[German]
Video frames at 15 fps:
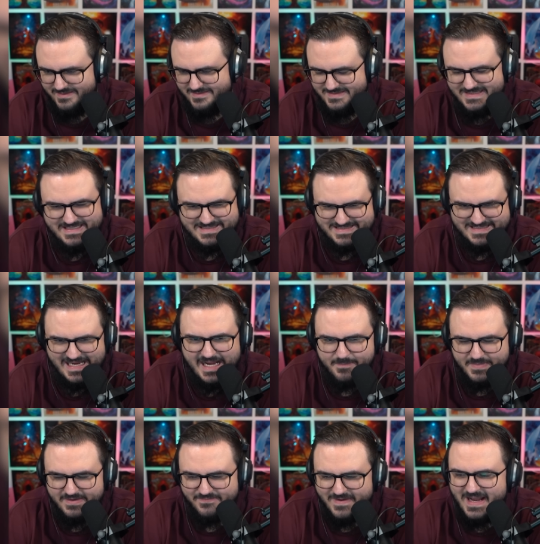das
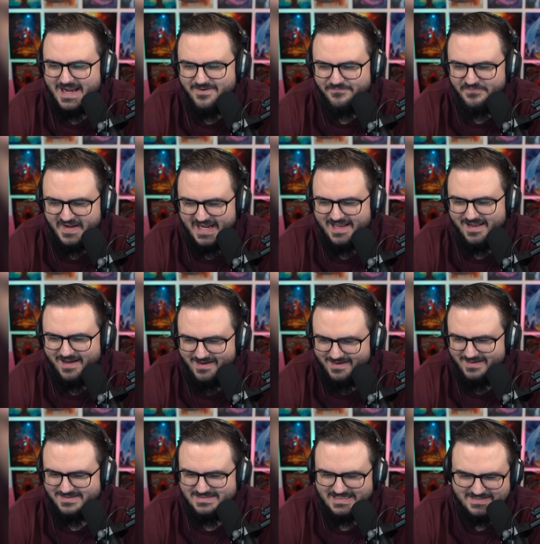Statement war ein Fehler.
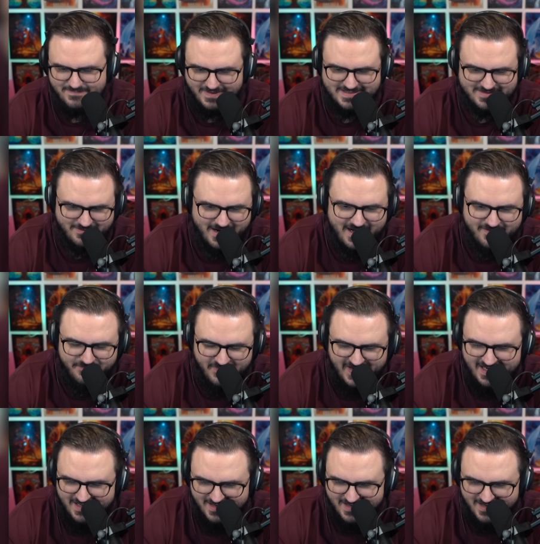Das war so ein Fehler,